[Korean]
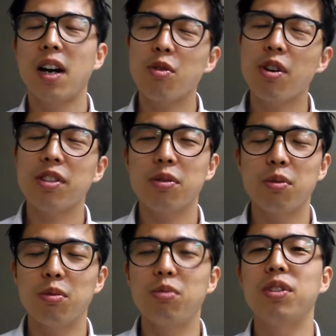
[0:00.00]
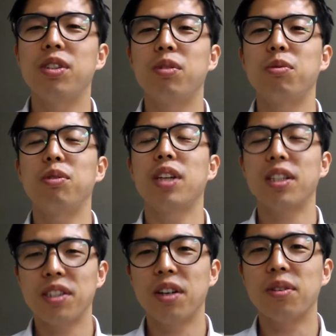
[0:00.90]
향유하시고 누리시고
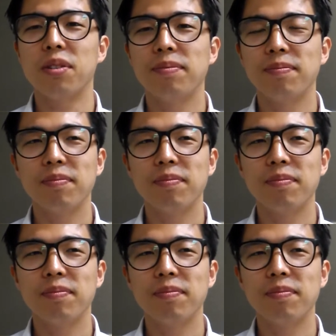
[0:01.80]
사시나요?